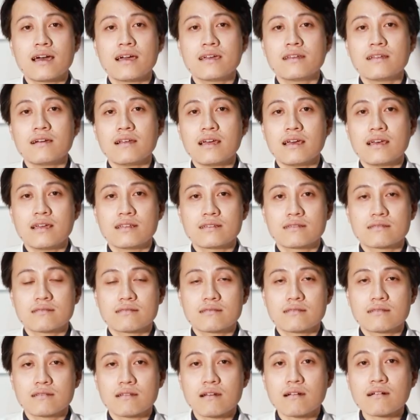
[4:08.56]
đây đó là
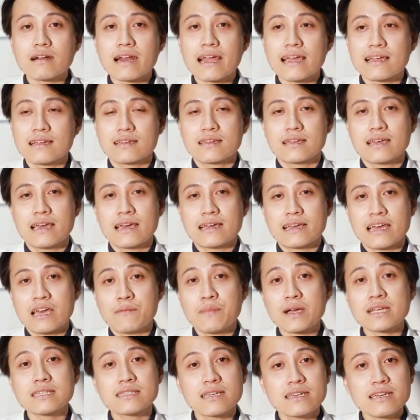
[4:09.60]
rõ ràng kể
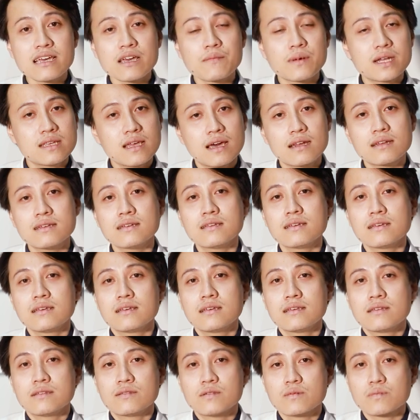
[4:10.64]
cả bác sĩ hay bệnh nhân,
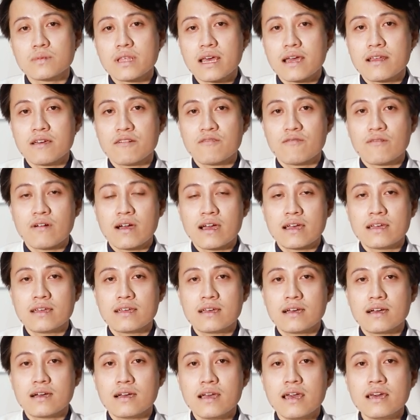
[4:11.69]
chúng ta đều
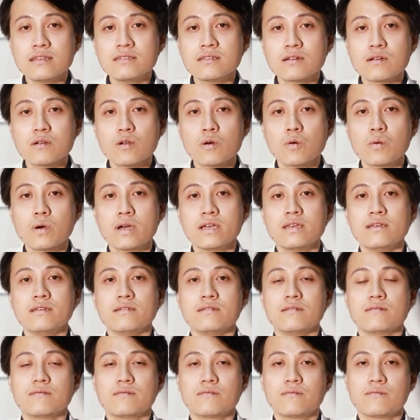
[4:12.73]
phải hết sức lưu ý
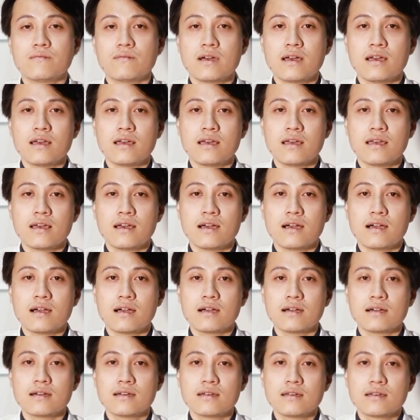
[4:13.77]
về
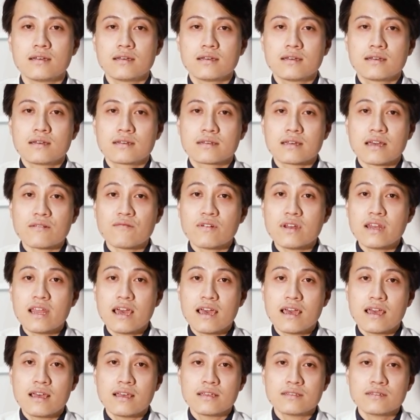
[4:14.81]
các vấn
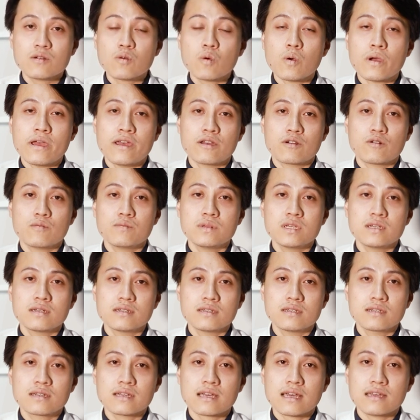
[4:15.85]
đề sức khỏe cũng như
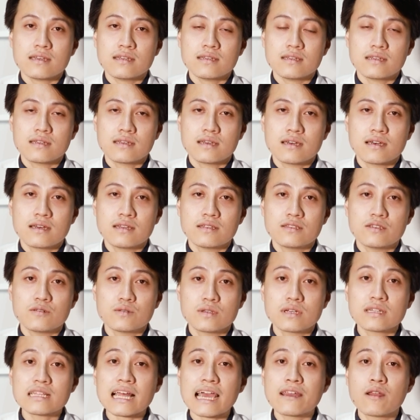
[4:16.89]
những cái
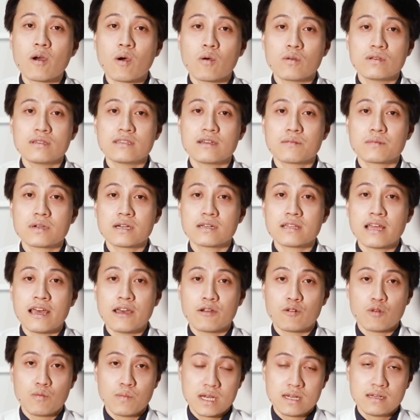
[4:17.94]
triệu chứng thay đổi trong cơ
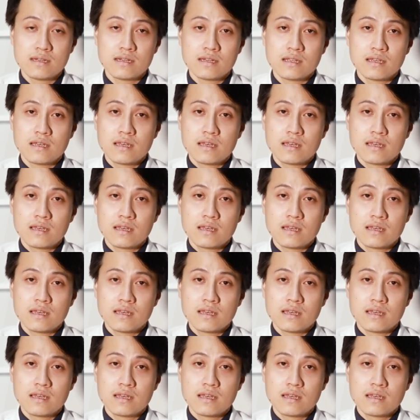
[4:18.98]
thể của mình.